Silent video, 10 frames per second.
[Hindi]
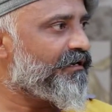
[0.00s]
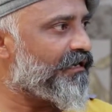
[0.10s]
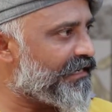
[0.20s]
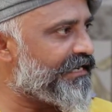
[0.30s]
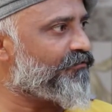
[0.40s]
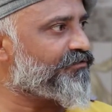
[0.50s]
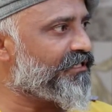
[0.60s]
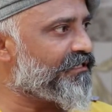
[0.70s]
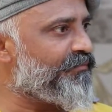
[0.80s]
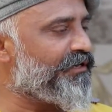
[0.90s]
कर लिया
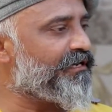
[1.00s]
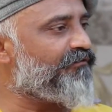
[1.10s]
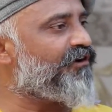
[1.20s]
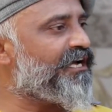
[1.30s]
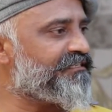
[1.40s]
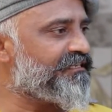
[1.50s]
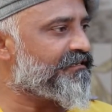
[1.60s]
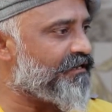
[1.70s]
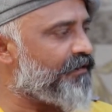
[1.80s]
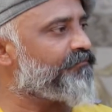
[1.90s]
उसने कम्प्लीट अब वह एज ए
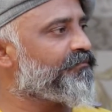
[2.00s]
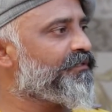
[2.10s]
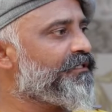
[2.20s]
काम